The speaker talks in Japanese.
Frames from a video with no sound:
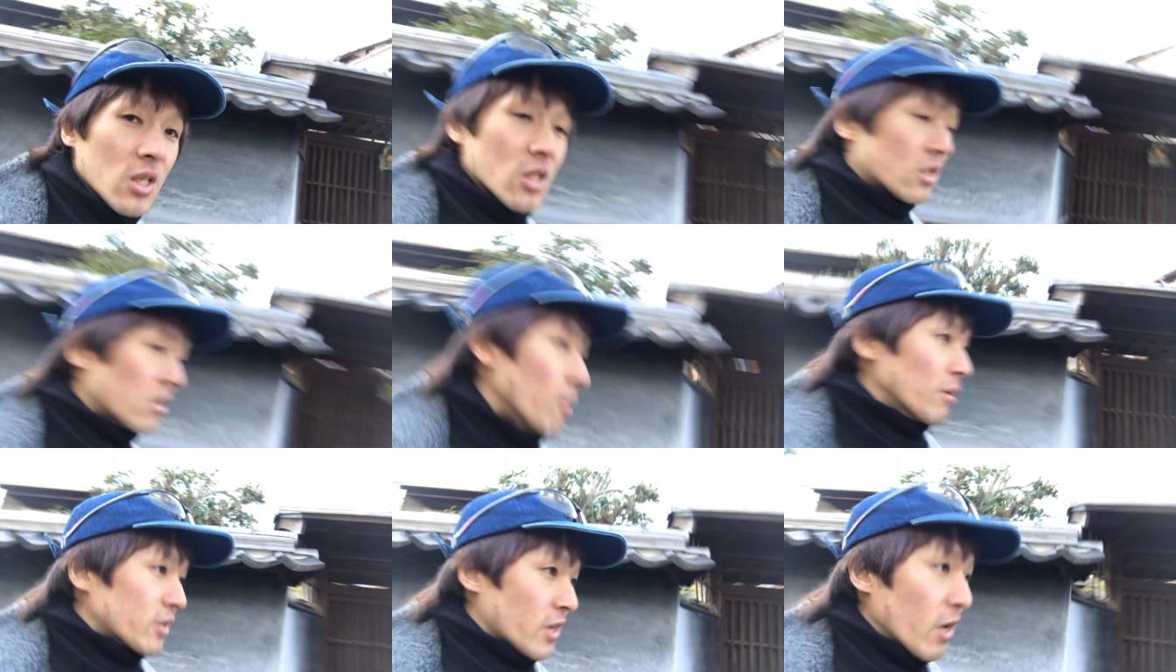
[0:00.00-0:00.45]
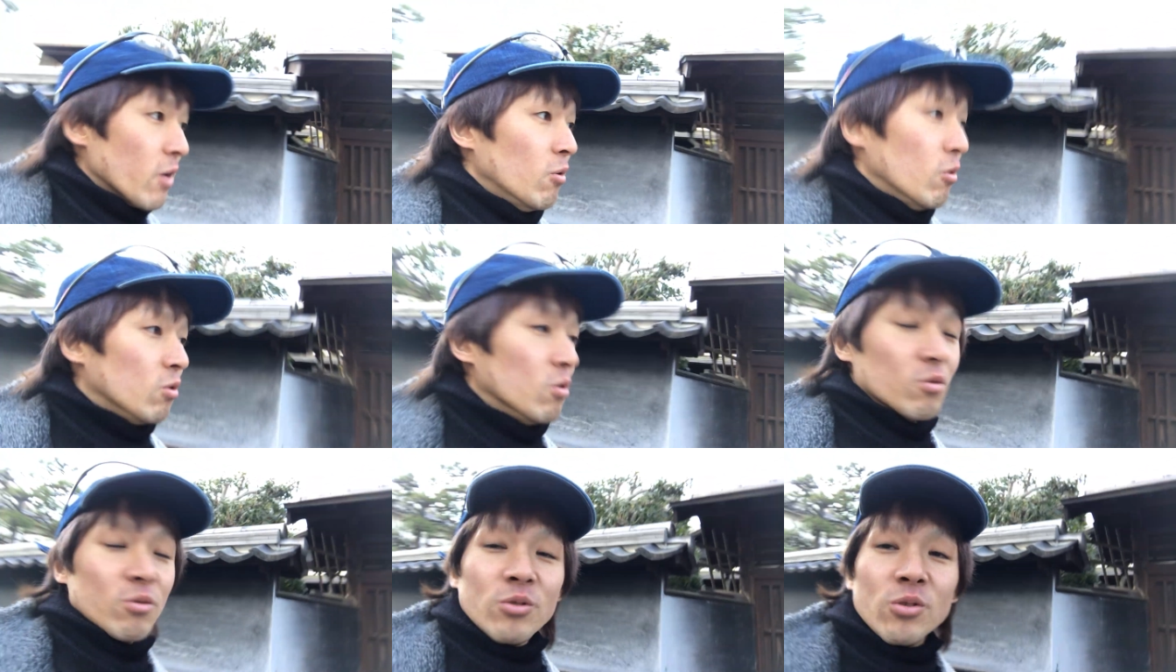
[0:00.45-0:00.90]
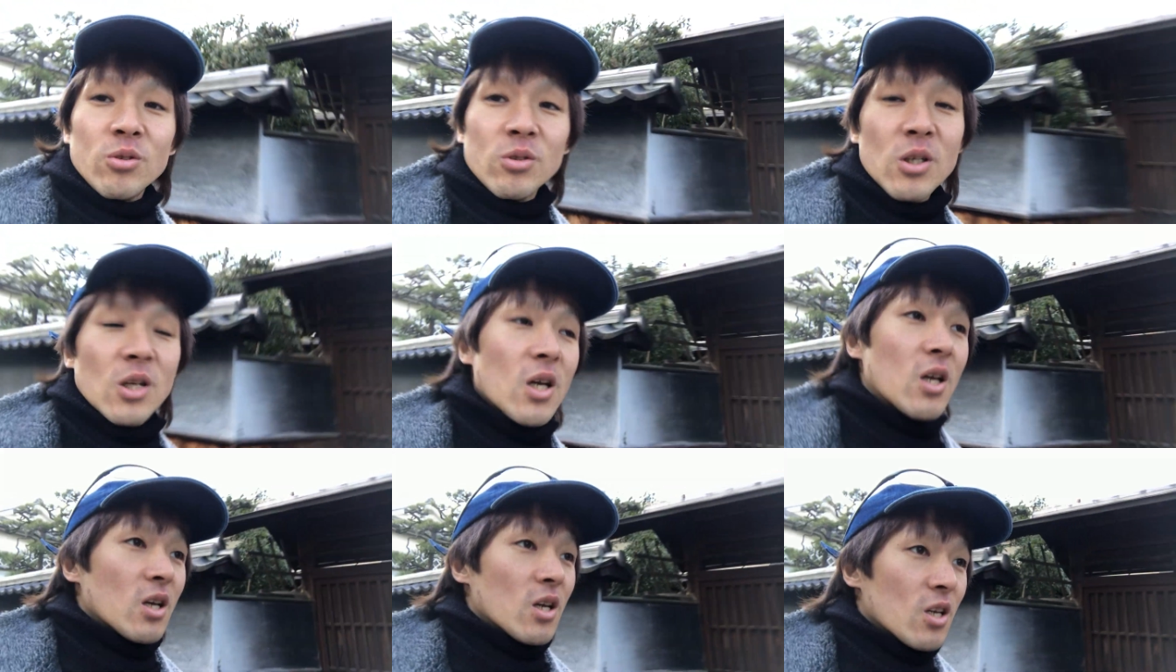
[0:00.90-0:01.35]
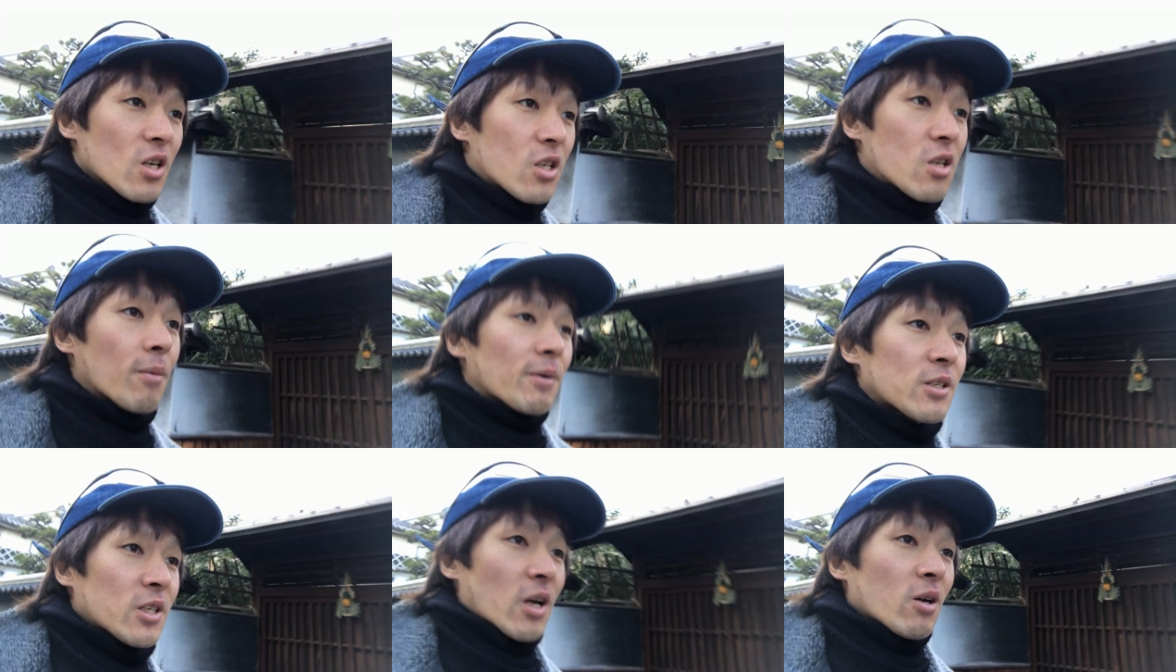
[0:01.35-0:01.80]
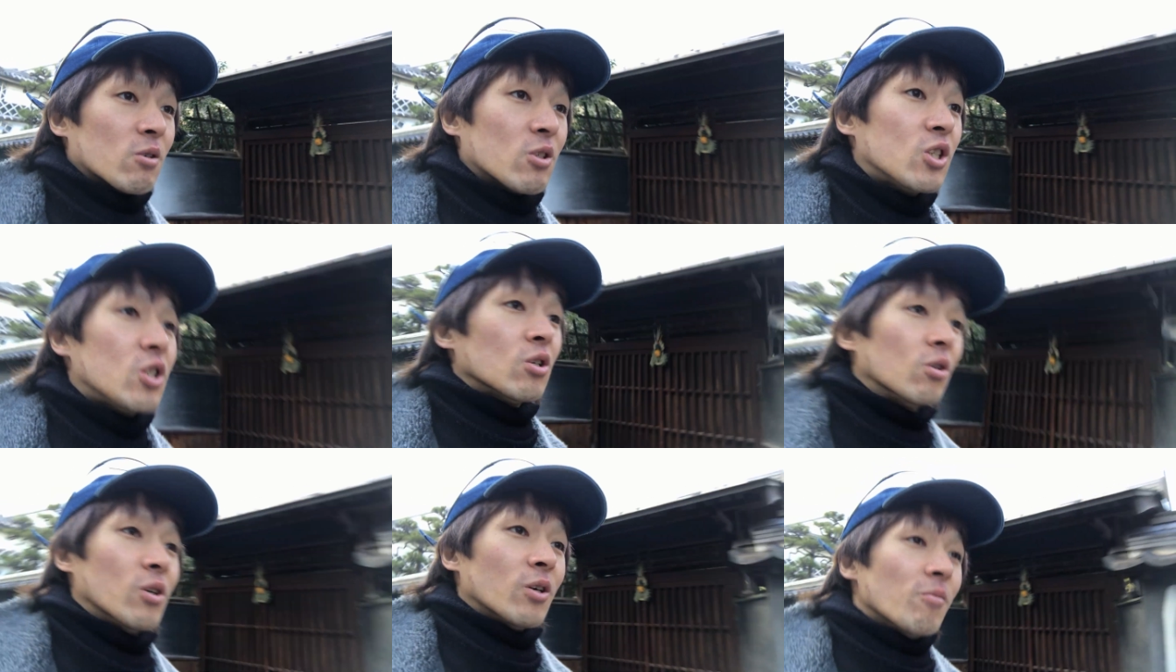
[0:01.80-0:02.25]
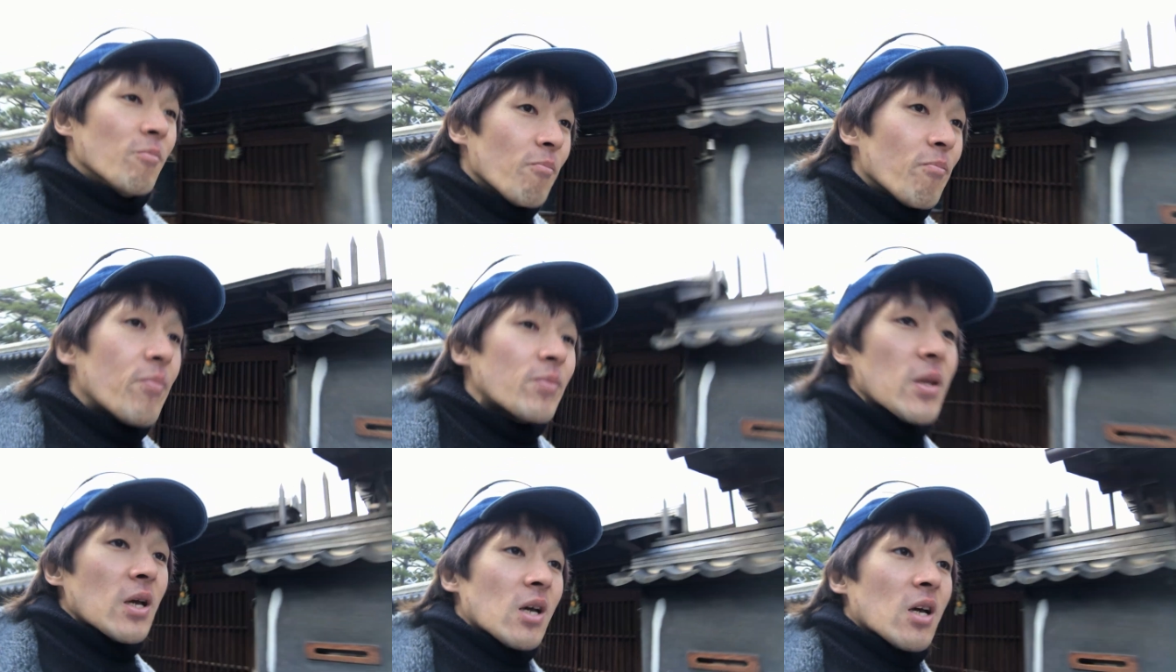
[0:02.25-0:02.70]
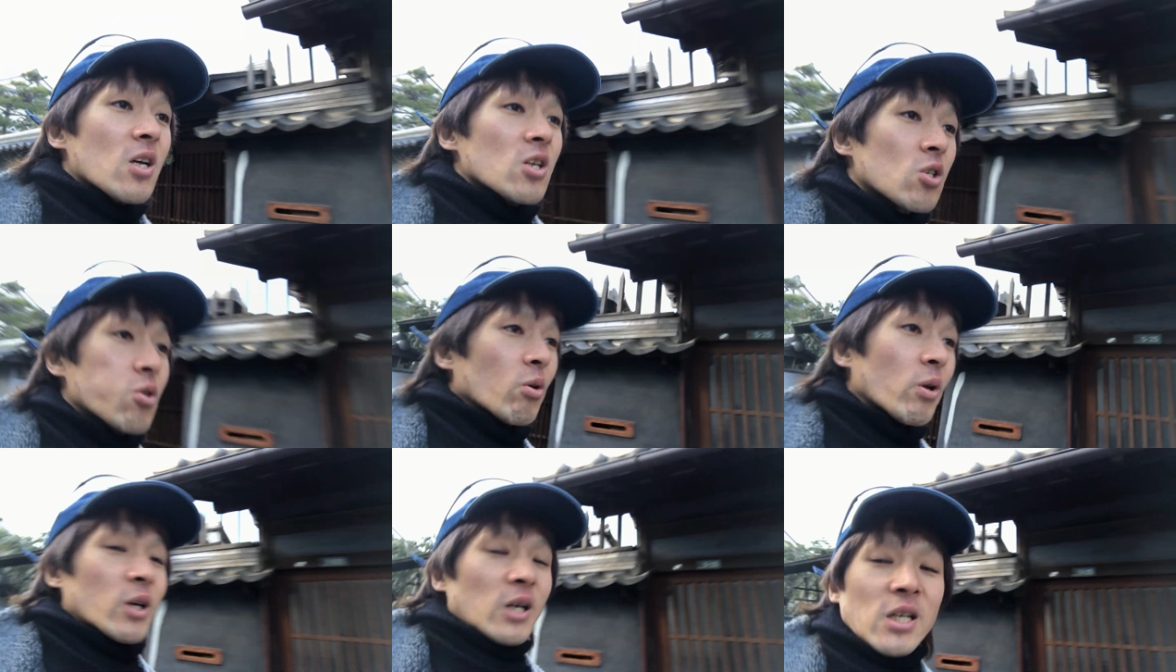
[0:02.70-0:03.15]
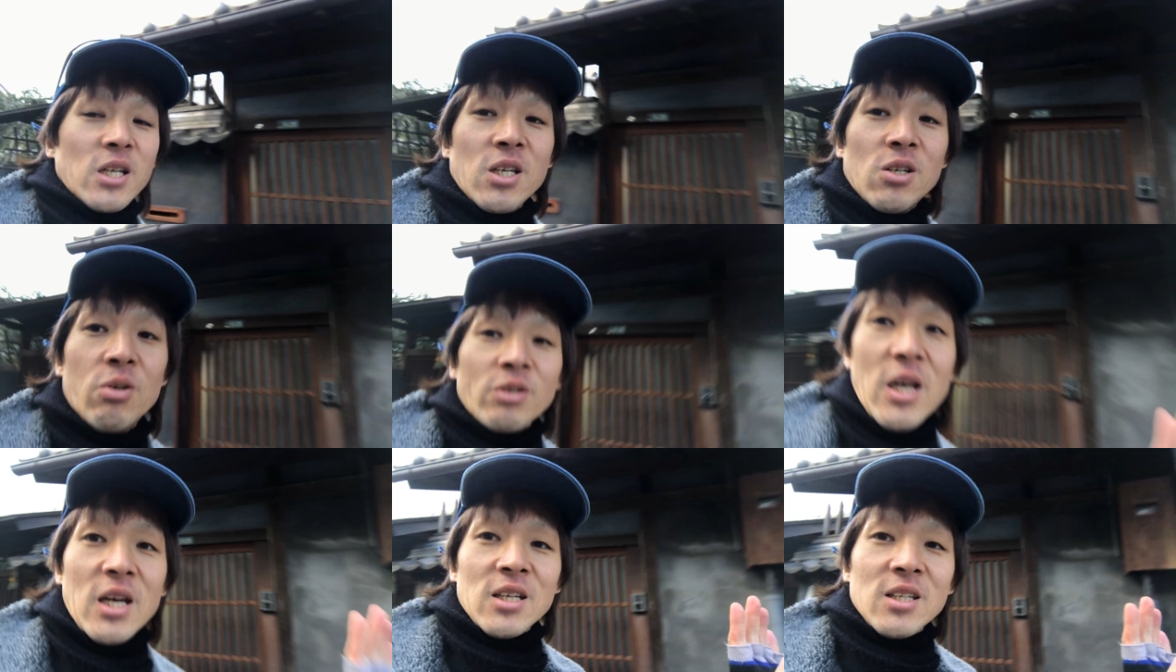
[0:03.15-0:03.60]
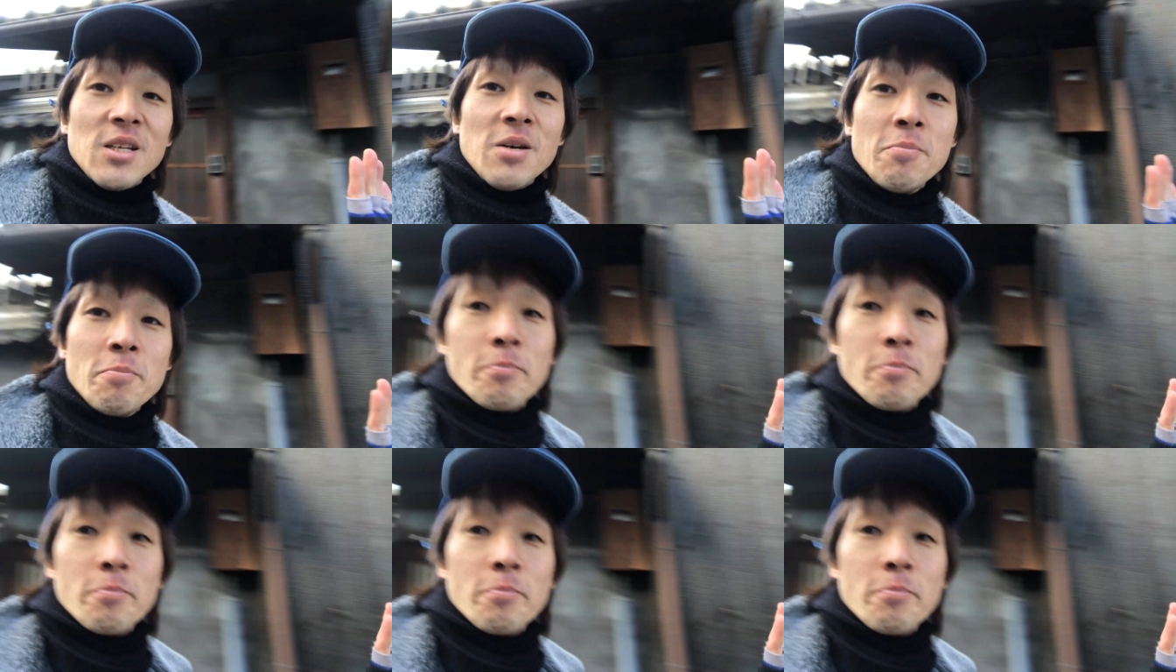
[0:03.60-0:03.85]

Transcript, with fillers: 知ってましたよ知ってましたよ事情それが理由で、ね、